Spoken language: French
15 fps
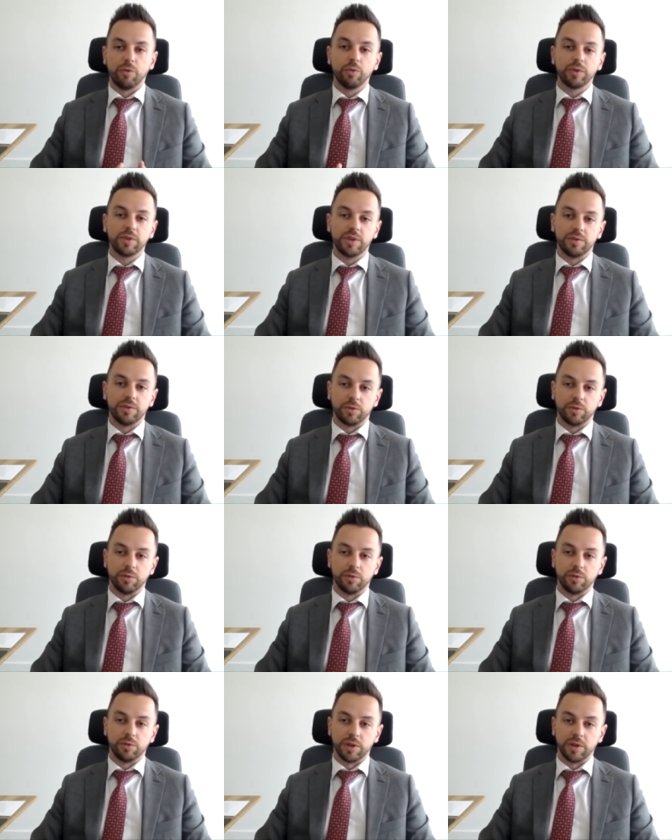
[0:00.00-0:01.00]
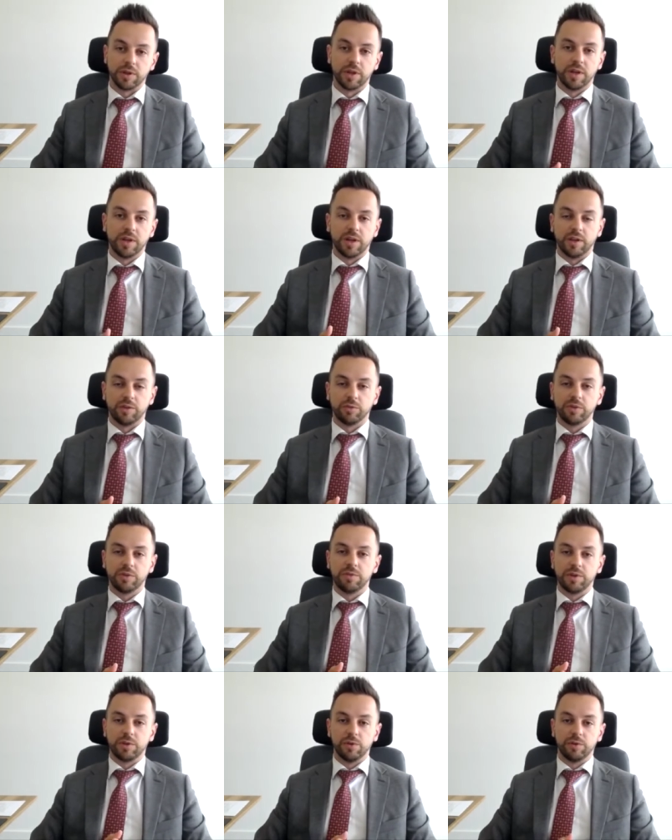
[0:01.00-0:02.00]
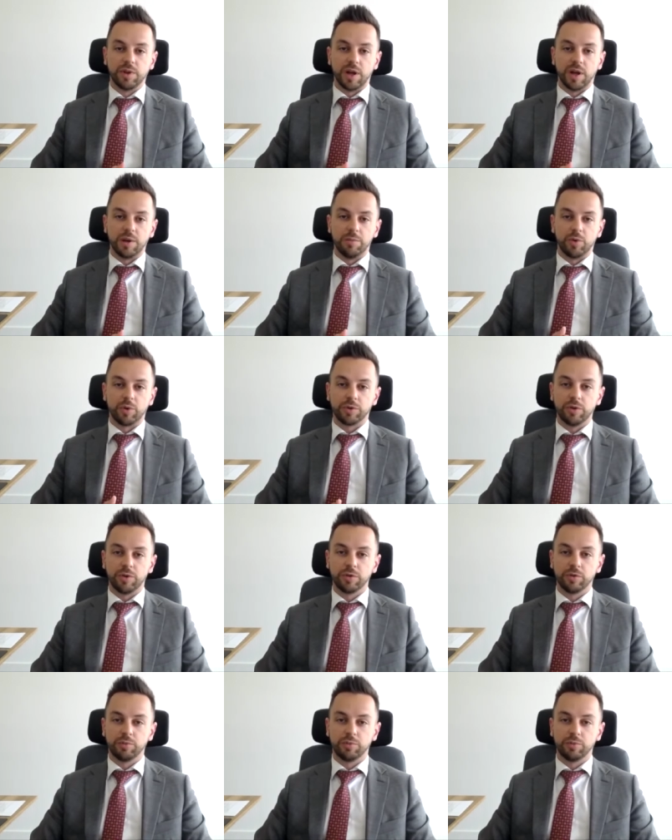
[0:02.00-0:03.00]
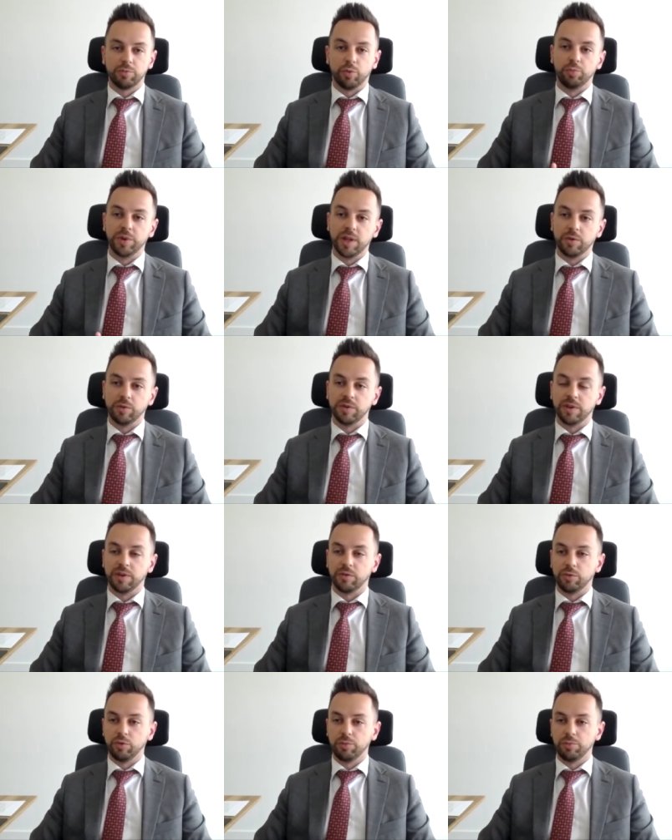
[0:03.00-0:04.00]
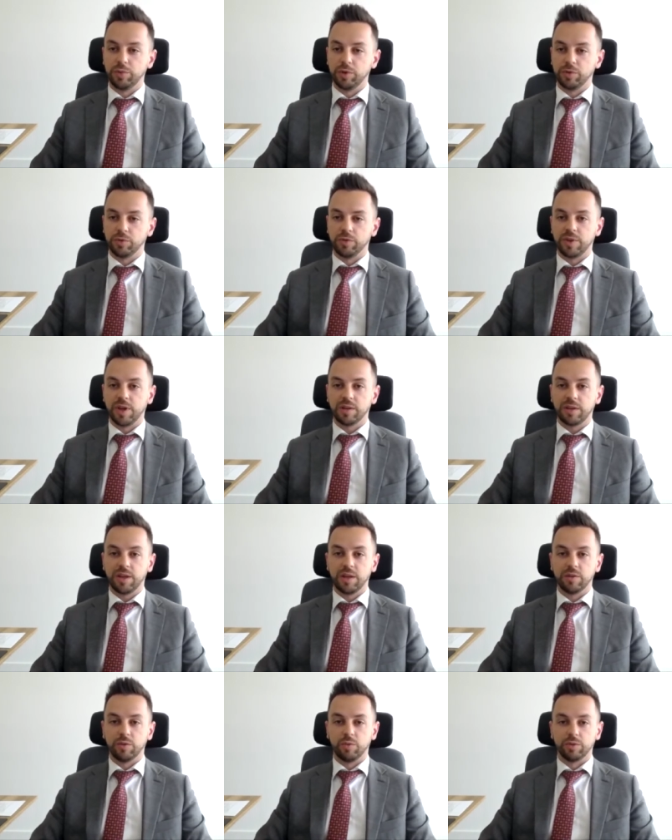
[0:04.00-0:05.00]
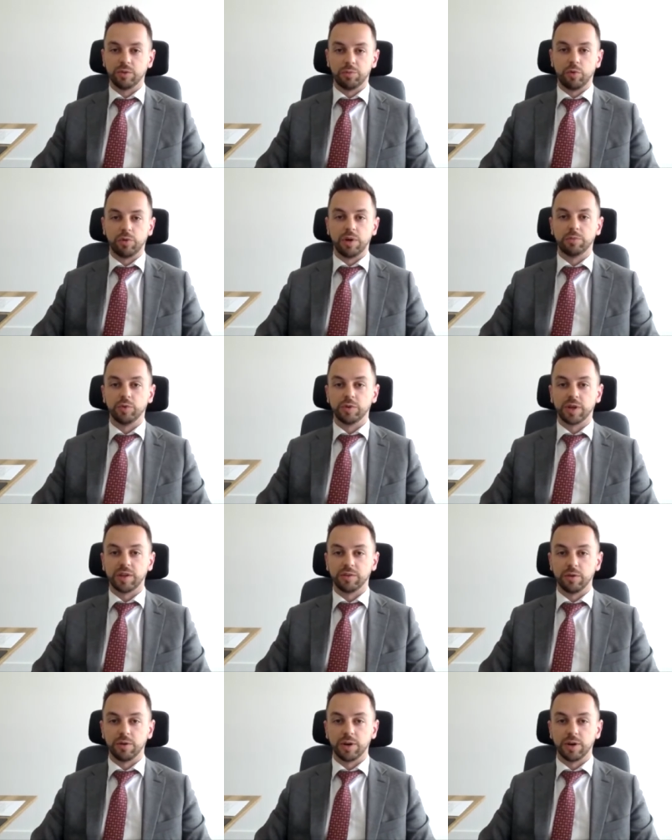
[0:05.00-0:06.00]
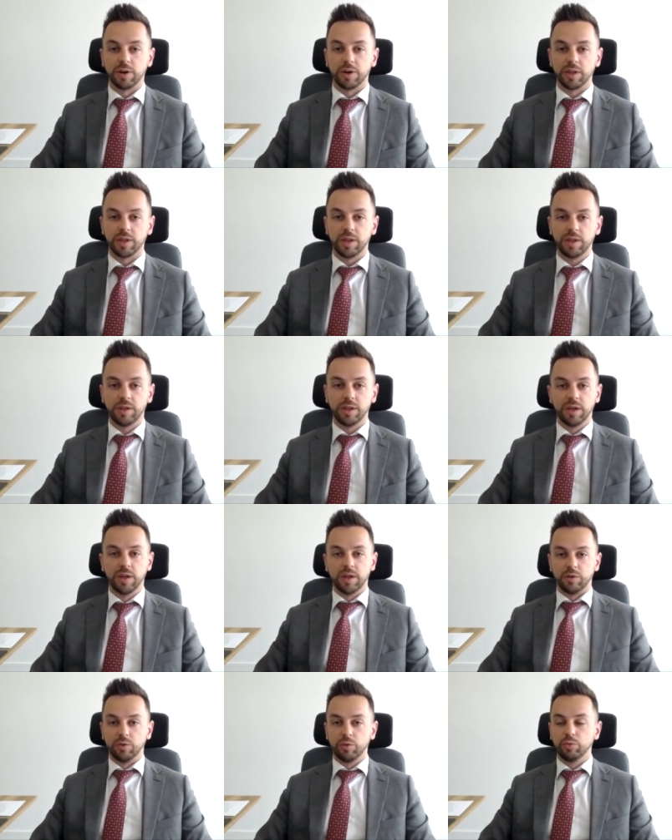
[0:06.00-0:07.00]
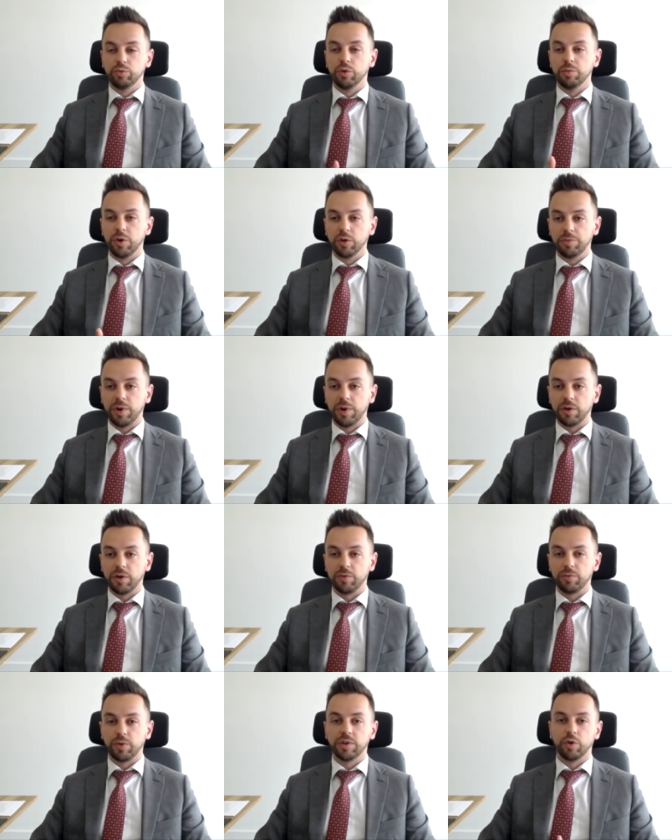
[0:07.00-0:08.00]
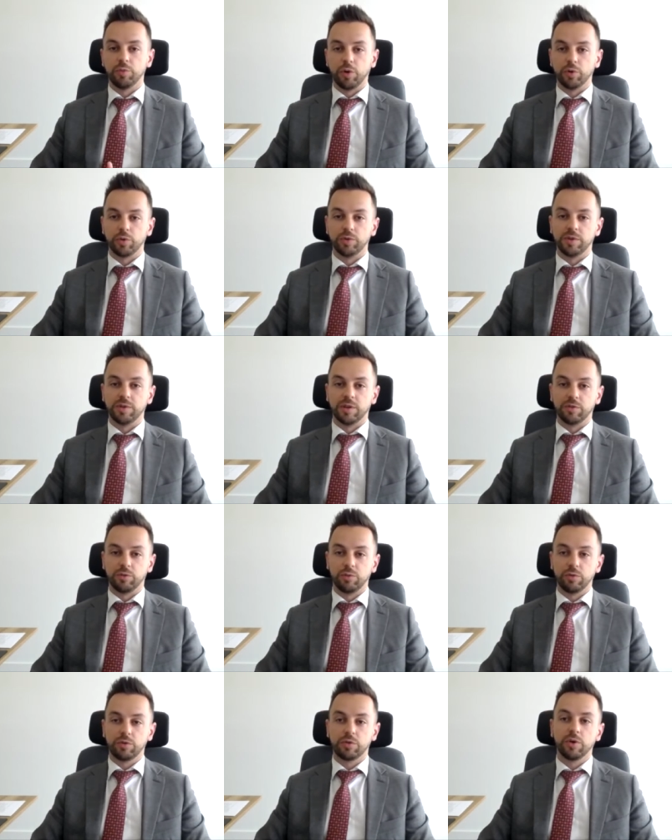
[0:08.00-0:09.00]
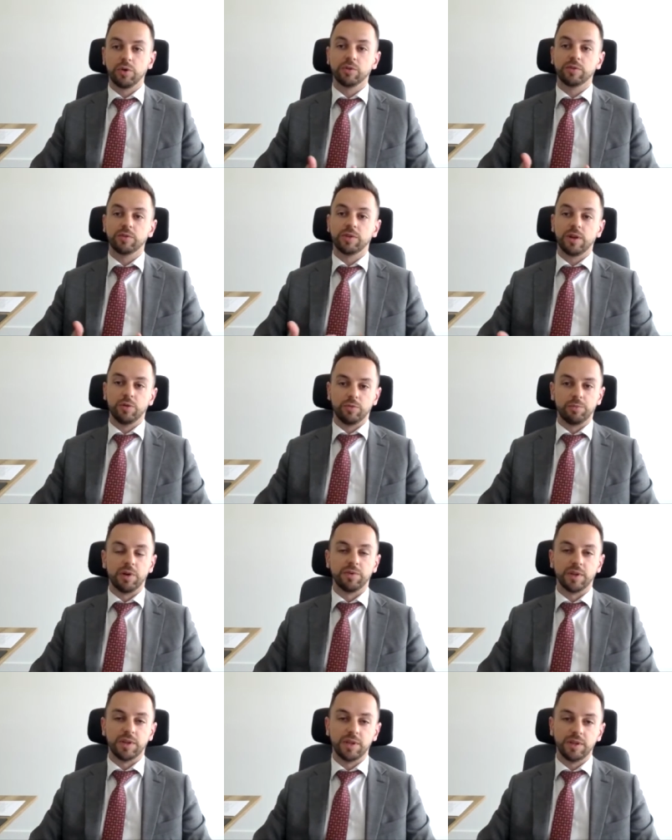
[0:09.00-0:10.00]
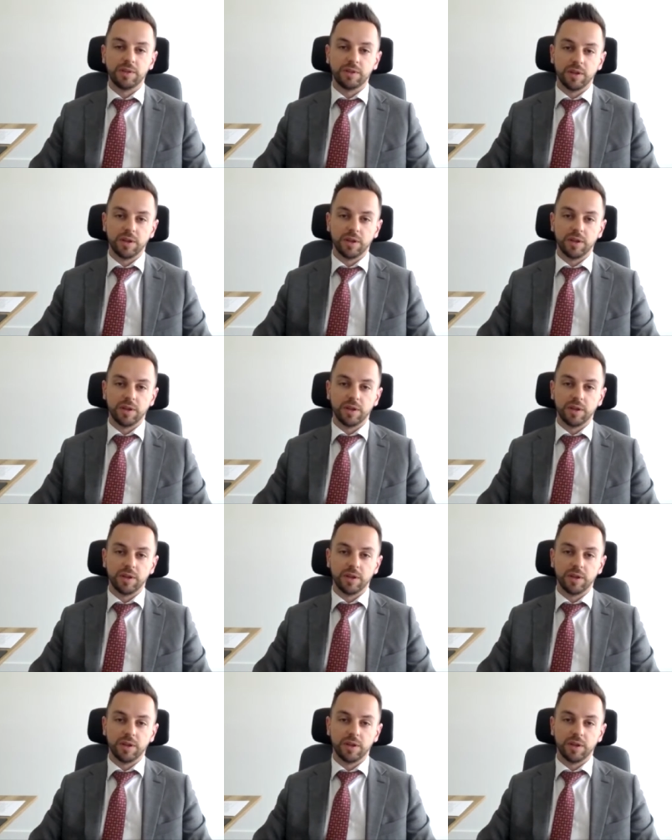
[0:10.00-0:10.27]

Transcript: ont des difficultés. Elles ont des difficultés importantes pour nous payer les cotisations, parce que certaines ont des problèmes de trésorerie et donc nous demandent parfois des reports de cotisations quand elles ne font pas faillite.